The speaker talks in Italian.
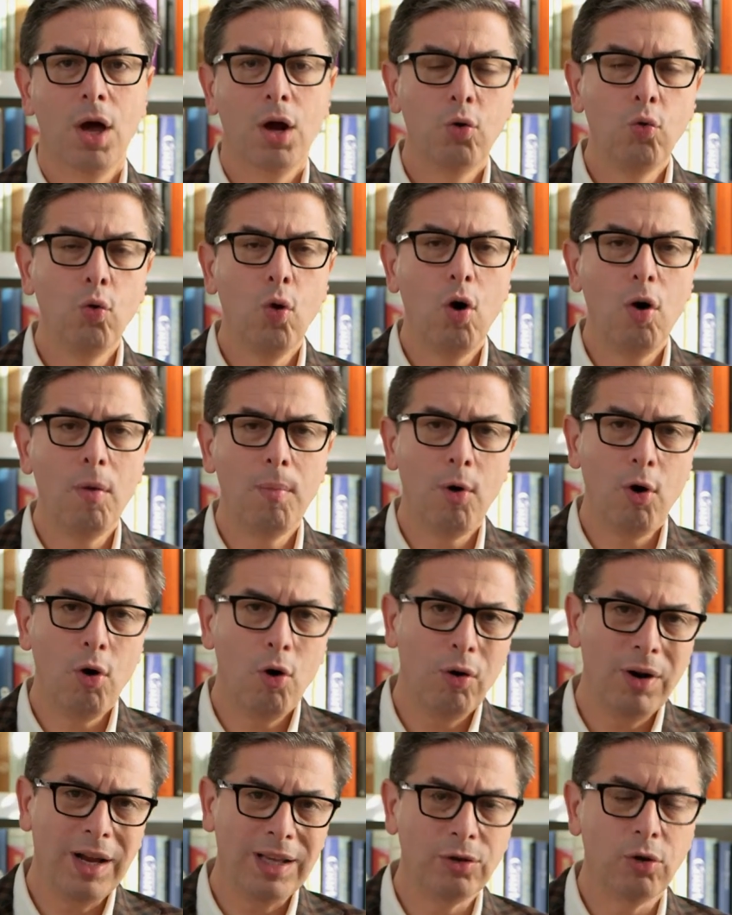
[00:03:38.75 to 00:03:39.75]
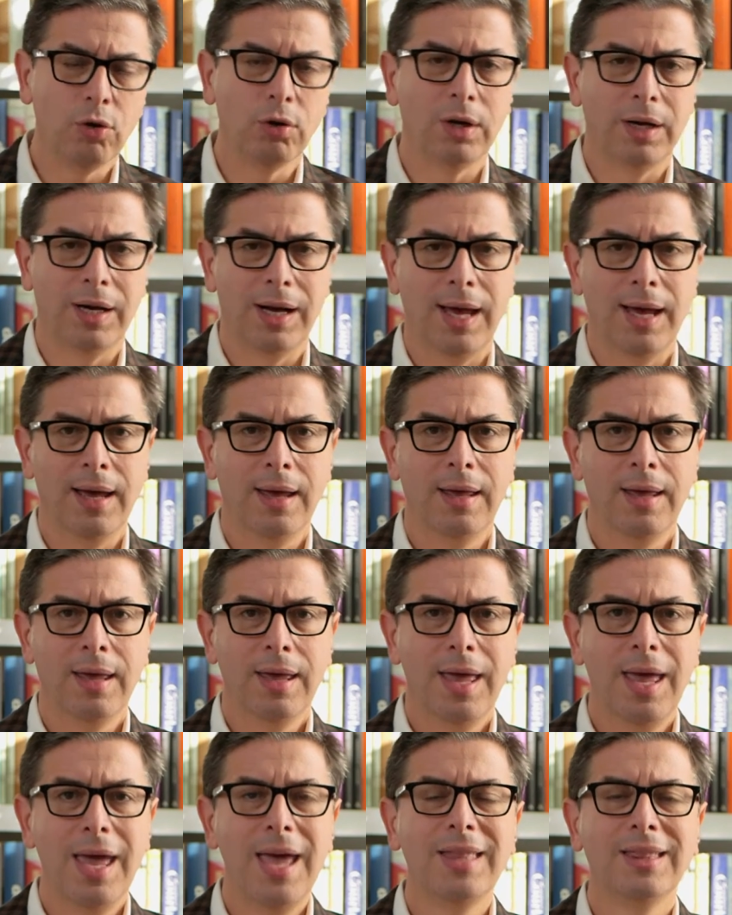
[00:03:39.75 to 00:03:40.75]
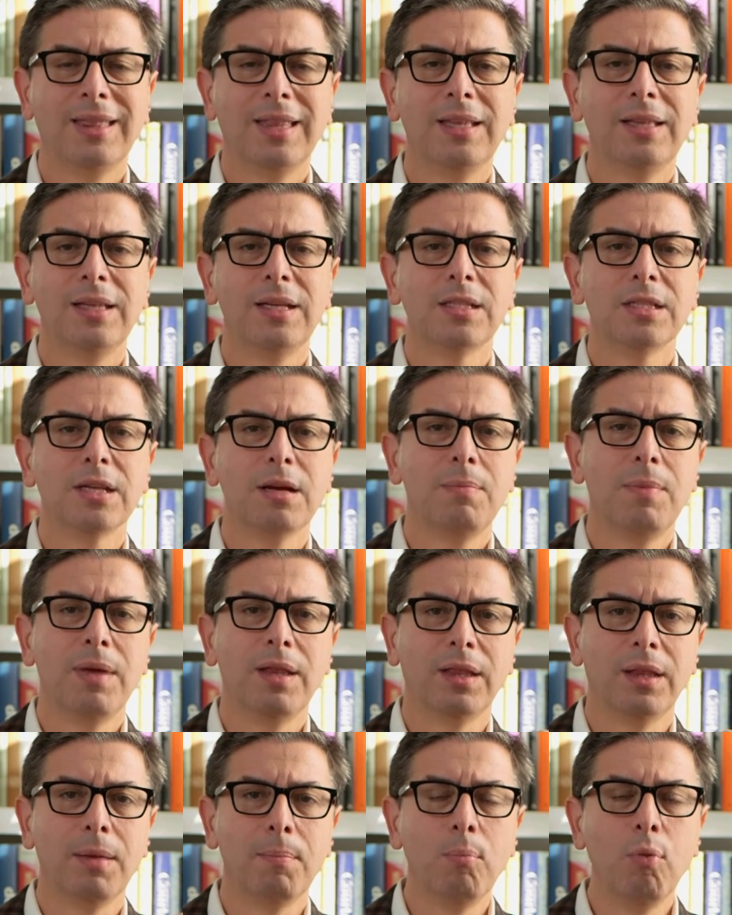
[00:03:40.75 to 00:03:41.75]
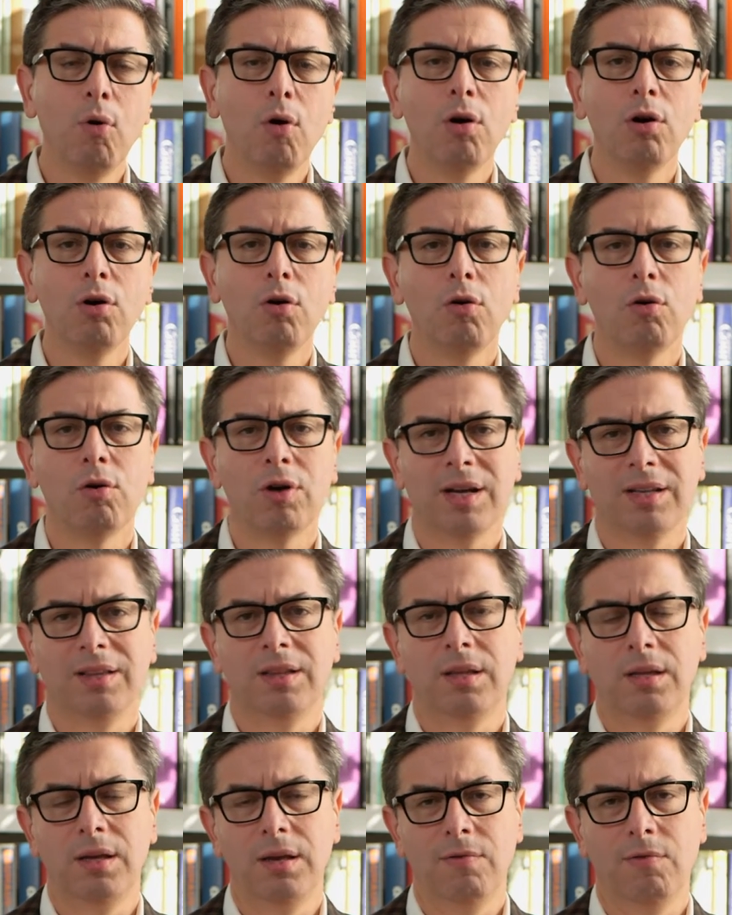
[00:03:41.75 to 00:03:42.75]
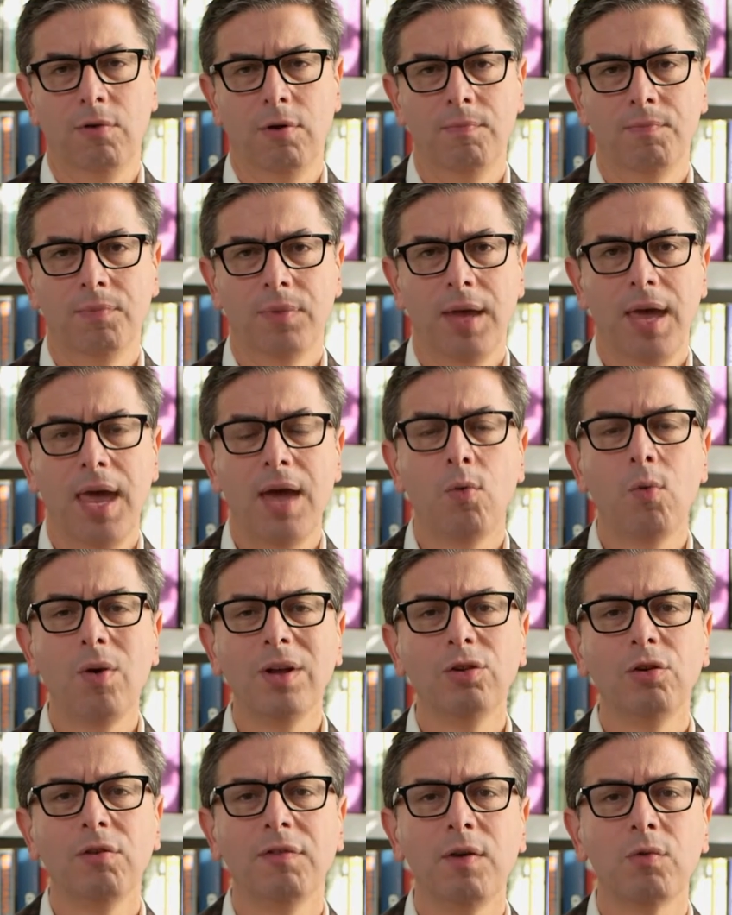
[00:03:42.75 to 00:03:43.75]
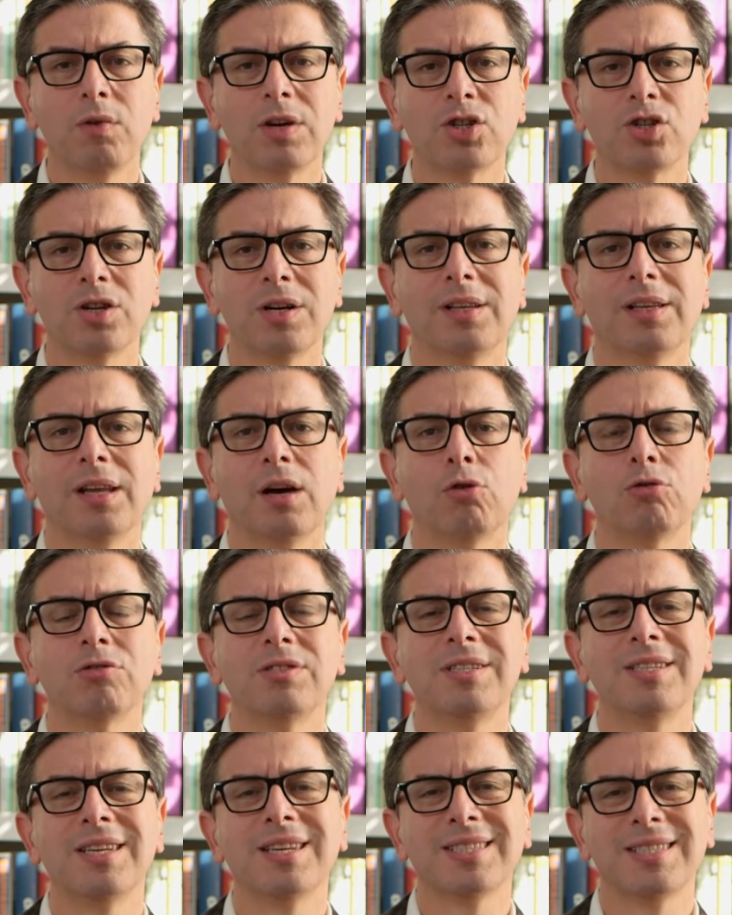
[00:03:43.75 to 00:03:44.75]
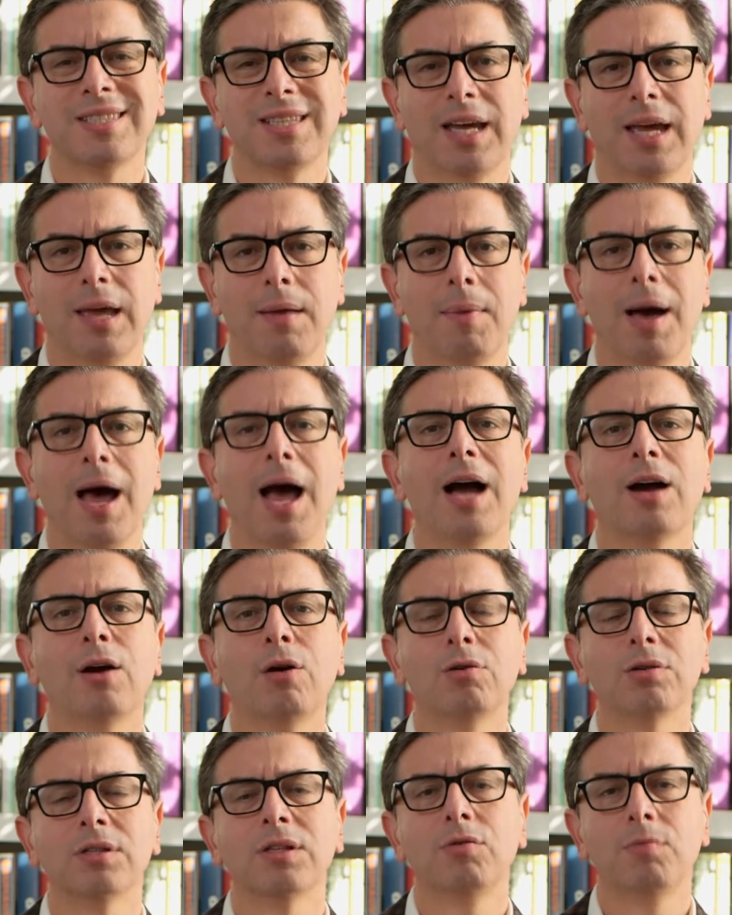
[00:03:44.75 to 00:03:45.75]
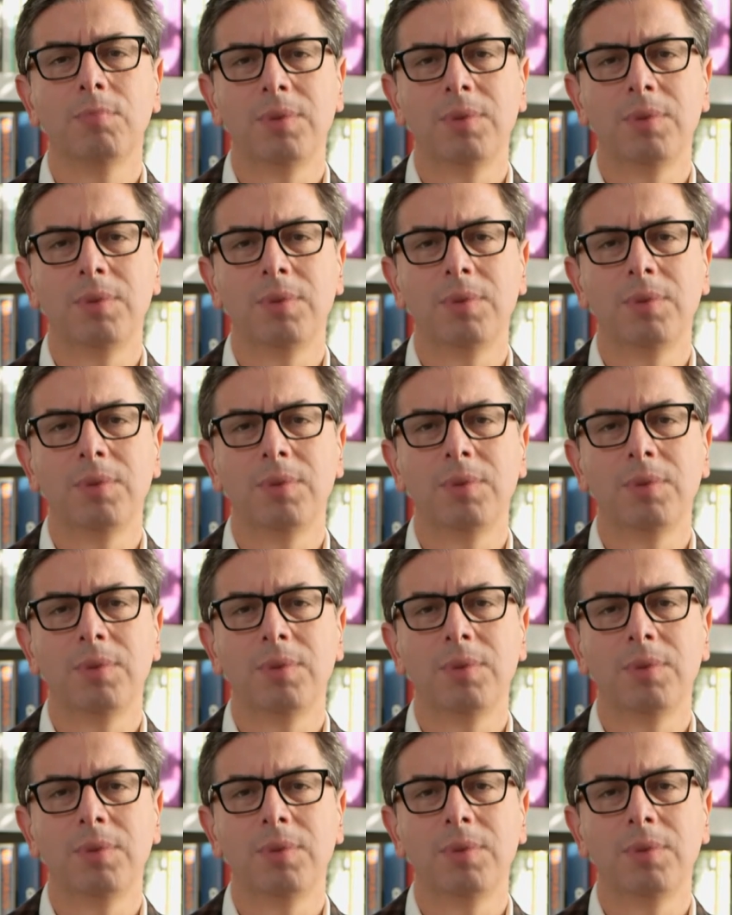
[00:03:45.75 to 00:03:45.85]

L'uomo o la donna è tendenzialmente buono o cattivo e quando fa una scelta così estrema a cosa